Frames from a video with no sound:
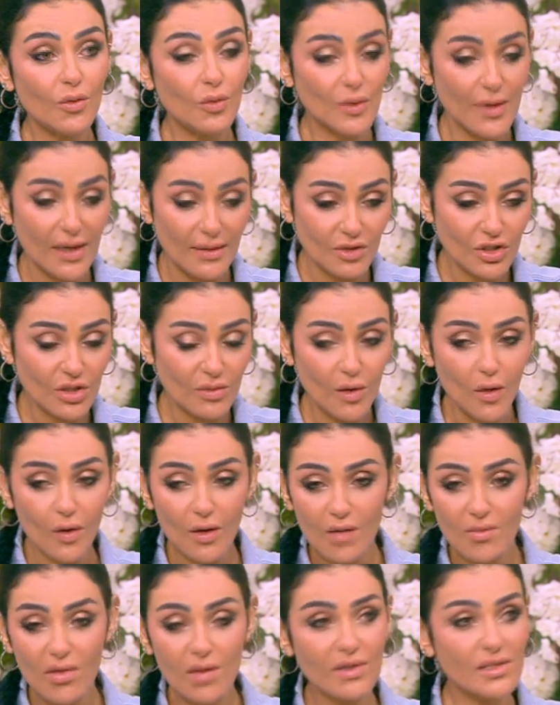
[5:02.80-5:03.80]
او يعني مش
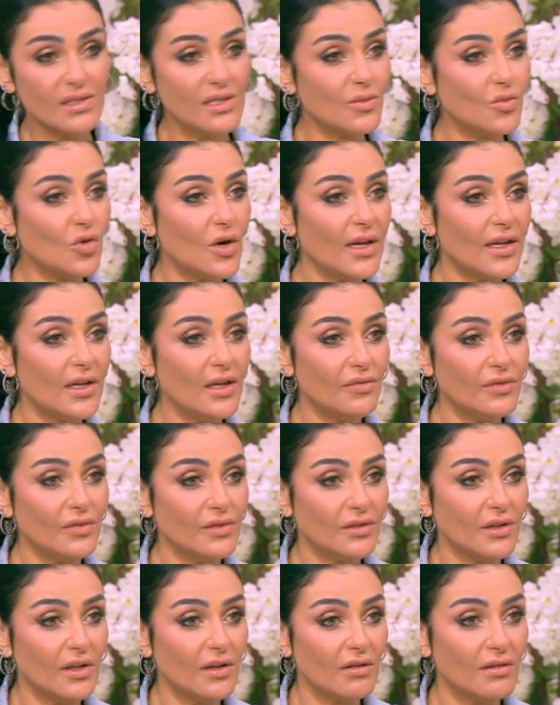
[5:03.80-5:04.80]
المواقع بقى بيسموها ايه في
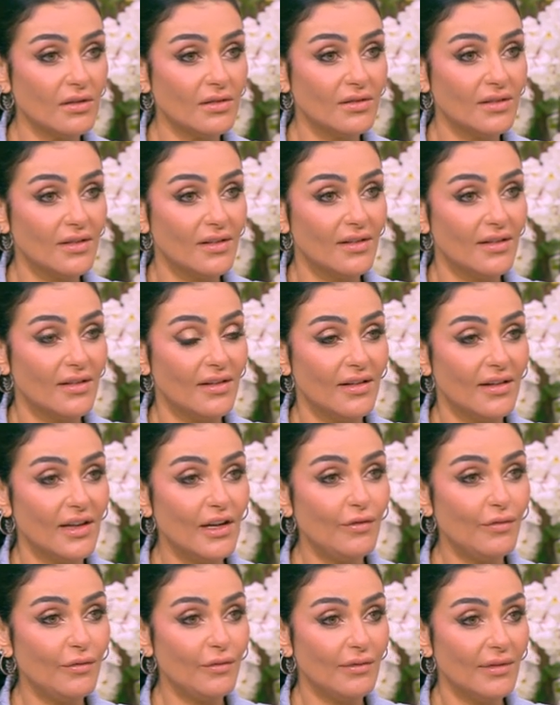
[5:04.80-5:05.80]
الطيران
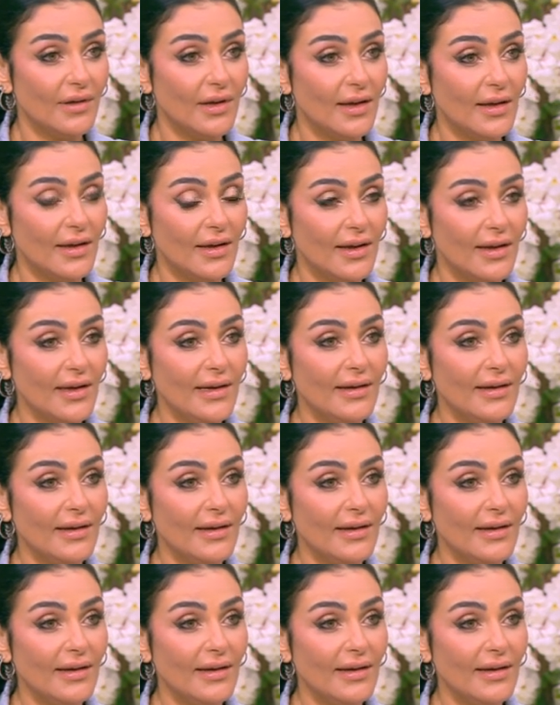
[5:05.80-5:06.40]
الهناجر بقى